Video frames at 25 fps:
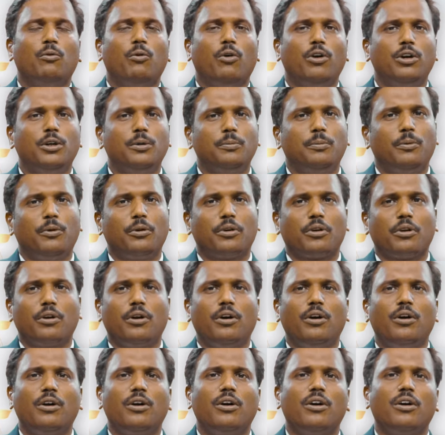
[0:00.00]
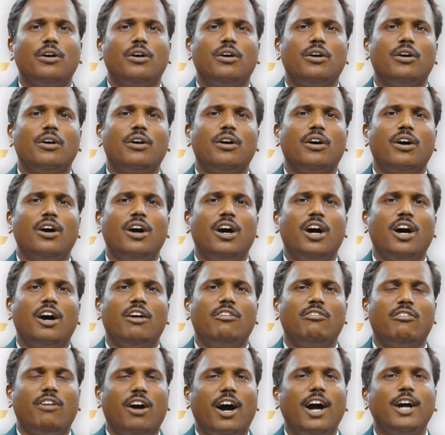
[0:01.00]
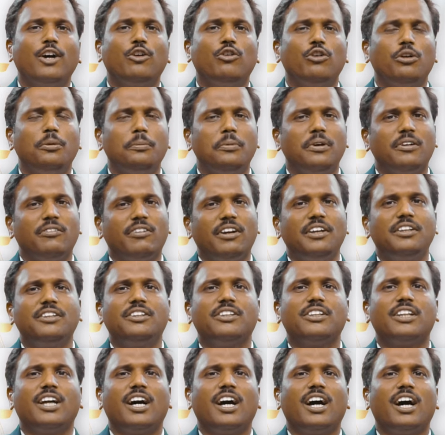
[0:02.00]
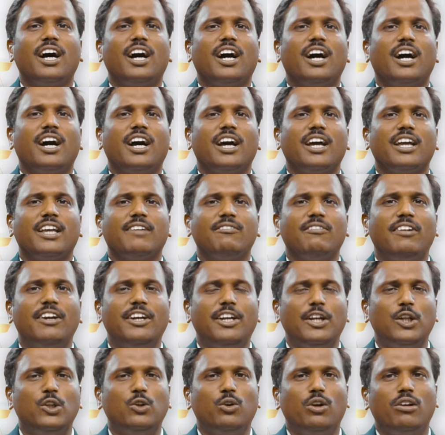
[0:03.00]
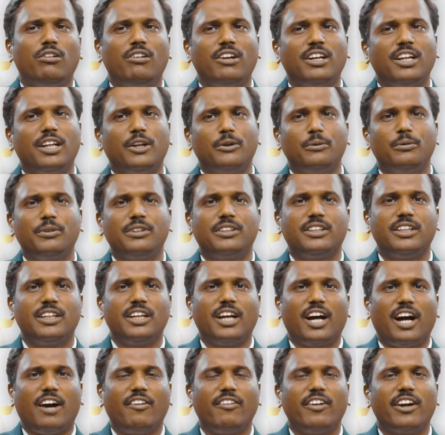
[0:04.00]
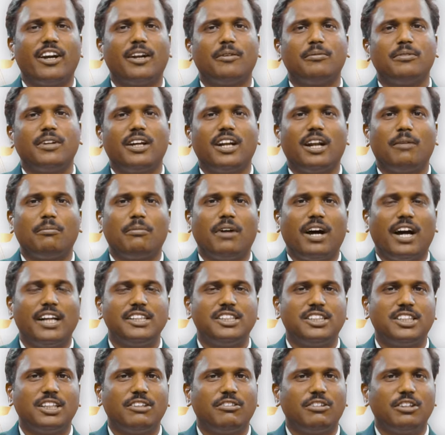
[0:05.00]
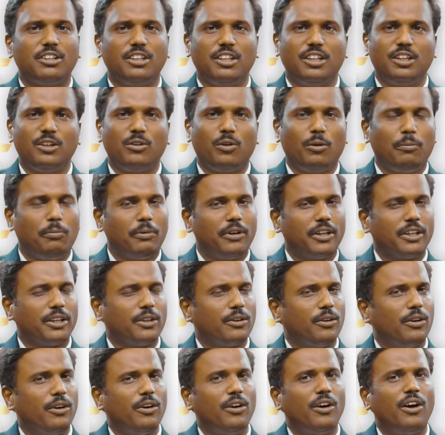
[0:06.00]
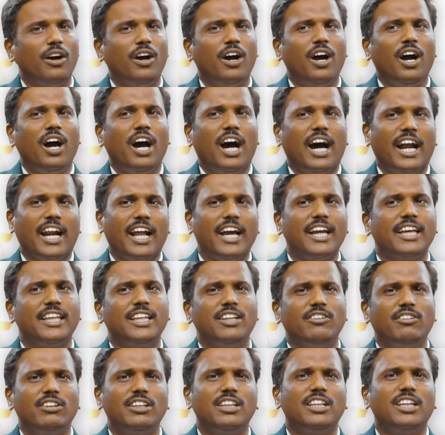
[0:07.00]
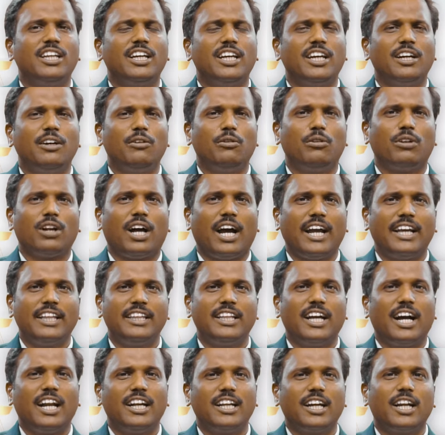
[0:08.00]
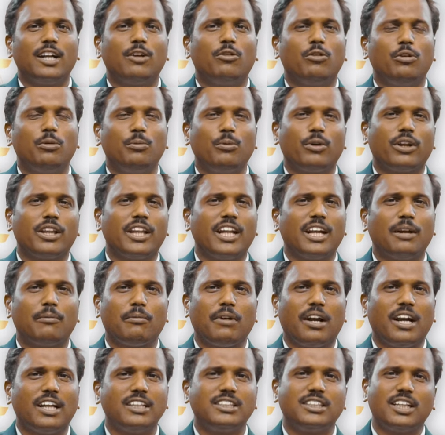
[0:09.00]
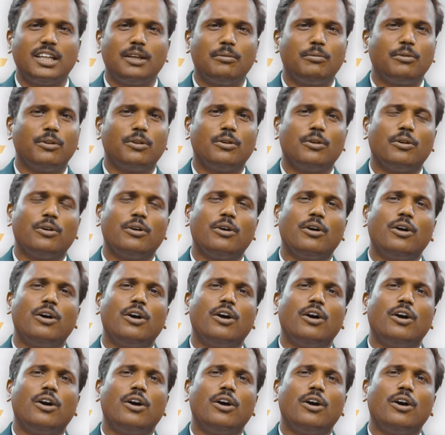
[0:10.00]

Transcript: ஓட்டு போடுறோம் வாக்குரிமையை வைத்து தான் வெற்றி தோல்வியை நிரூபித்து அவர்களிடம் தான் நம்ம ஆட்சியை வந்து ஒப்படைக்கிறோம் ஆனால் இது வந்து ஒரு ஐந்து ஆண்டுகளுக்கு ஒரு முறை தான் நம்மளால் செய்ய முடியும்